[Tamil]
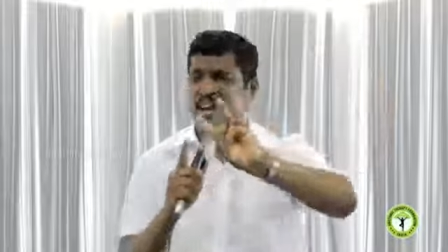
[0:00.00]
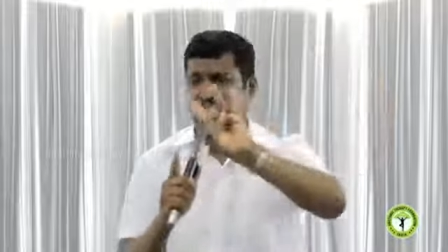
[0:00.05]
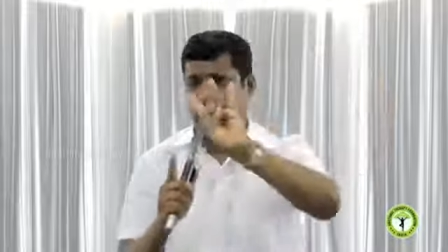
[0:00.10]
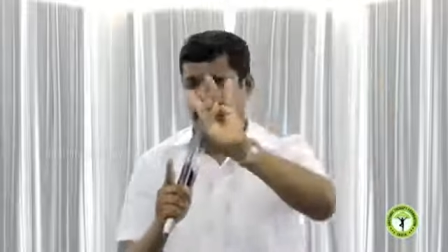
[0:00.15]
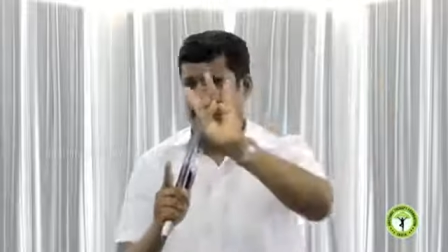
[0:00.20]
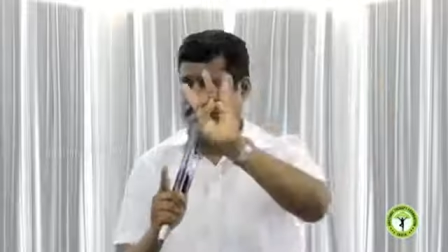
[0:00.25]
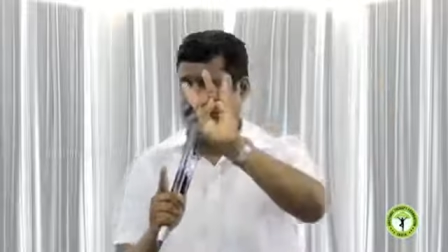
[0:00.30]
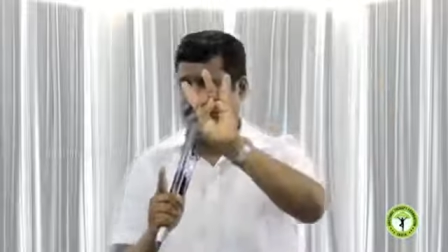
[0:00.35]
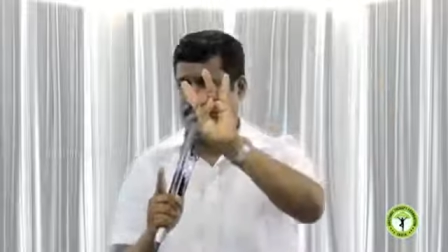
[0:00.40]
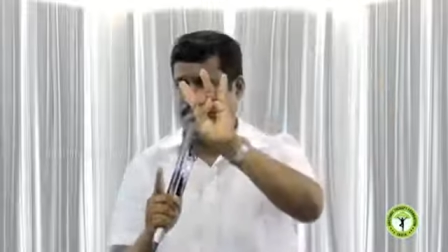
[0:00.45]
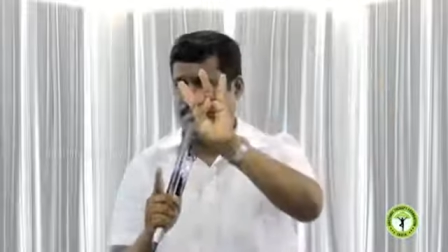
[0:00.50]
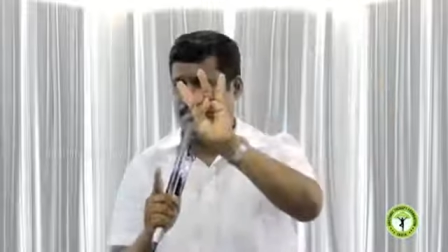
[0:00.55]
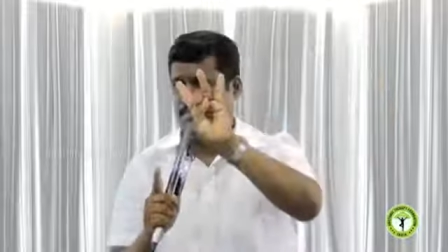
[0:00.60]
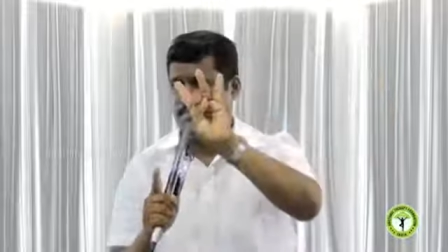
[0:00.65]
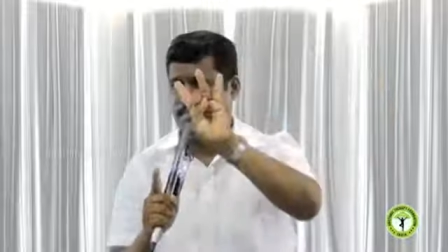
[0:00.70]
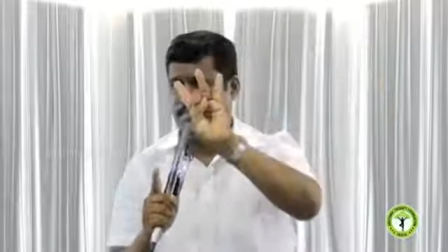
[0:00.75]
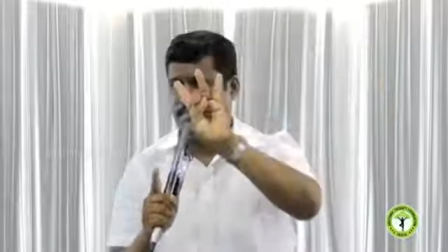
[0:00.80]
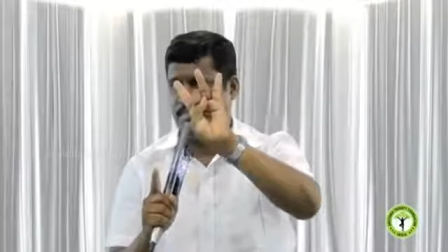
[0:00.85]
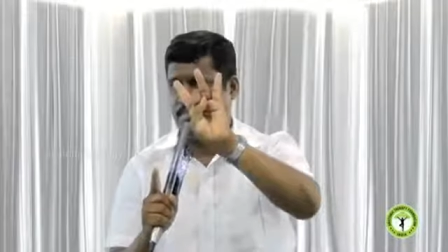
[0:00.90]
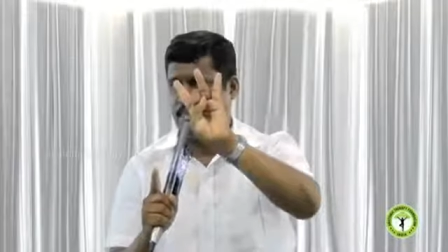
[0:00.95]
வேலை
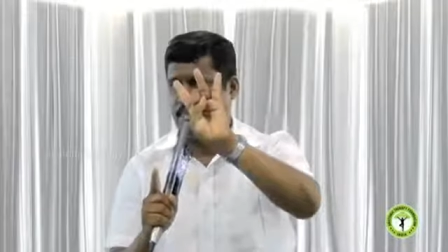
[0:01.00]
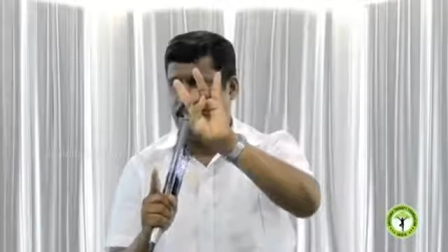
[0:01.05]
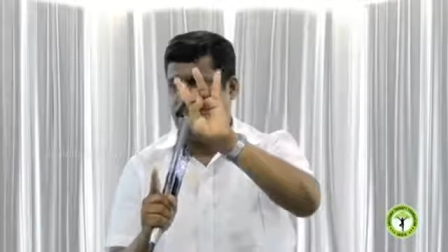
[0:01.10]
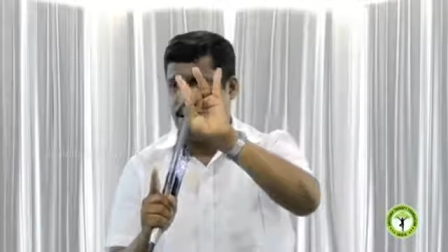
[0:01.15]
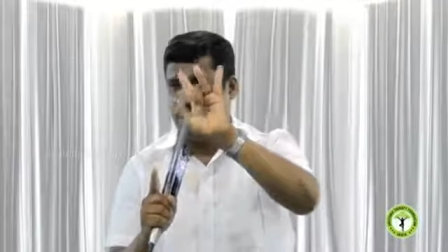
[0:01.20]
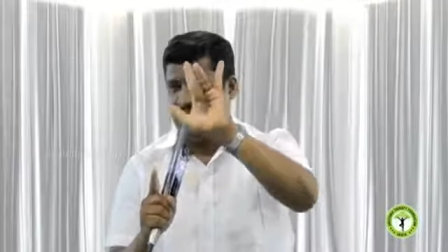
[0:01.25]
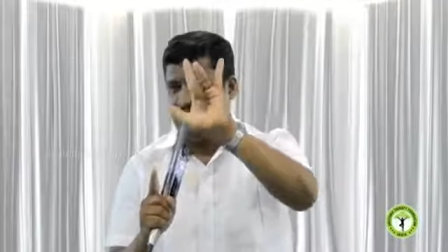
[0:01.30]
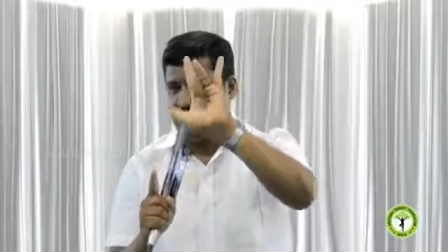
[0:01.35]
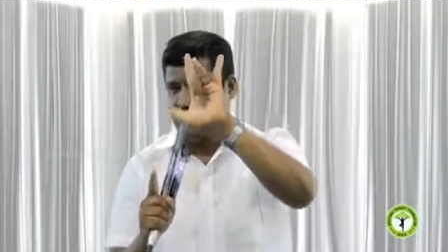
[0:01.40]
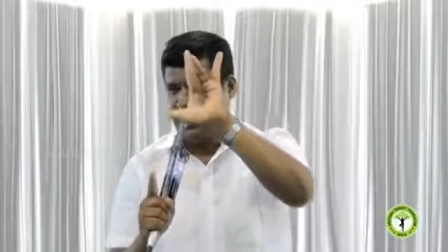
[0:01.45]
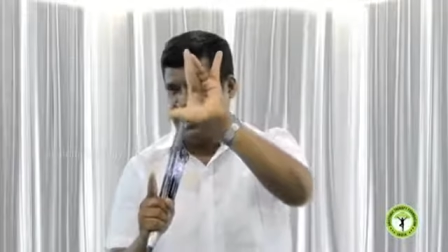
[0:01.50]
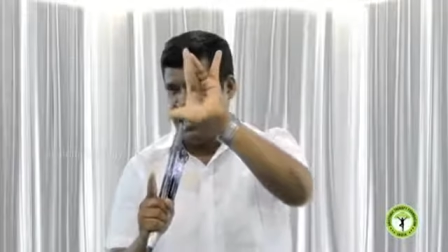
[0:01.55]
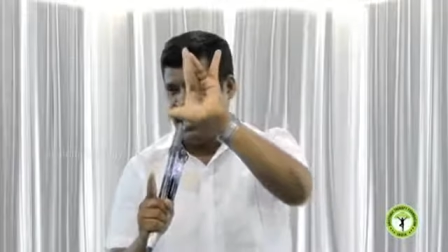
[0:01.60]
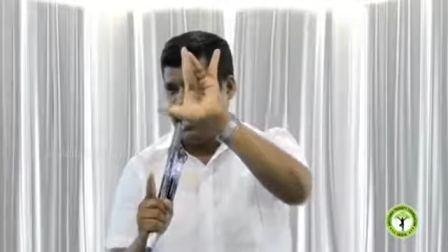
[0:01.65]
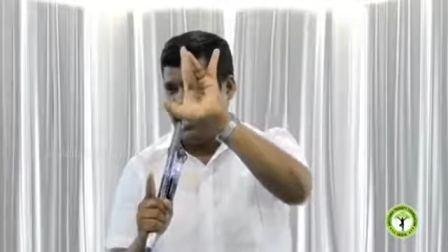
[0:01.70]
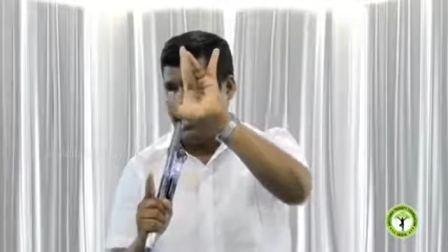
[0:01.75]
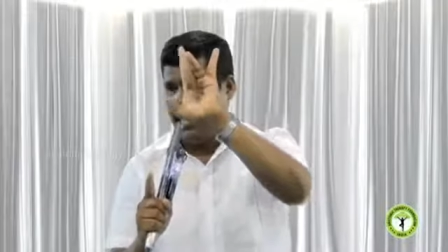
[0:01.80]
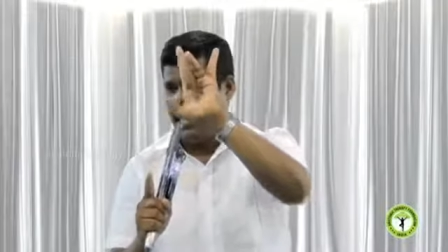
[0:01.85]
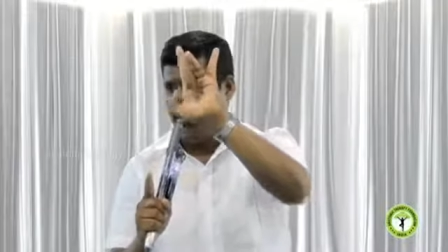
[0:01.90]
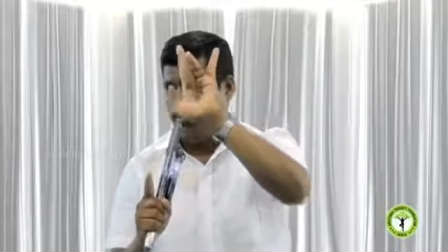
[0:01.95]

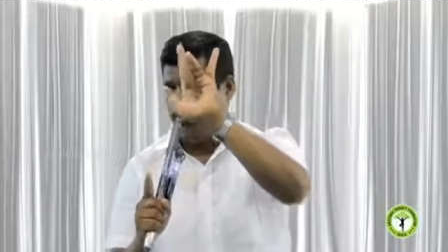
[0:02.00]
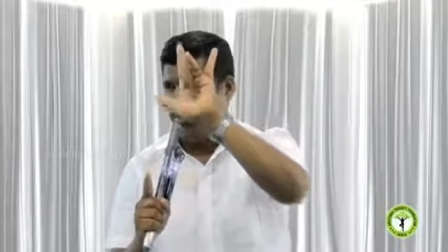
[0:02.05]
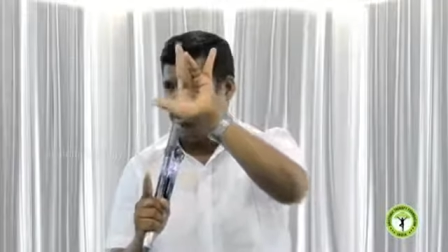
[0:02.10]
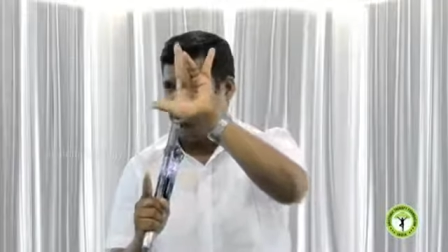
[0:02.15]
செல்களை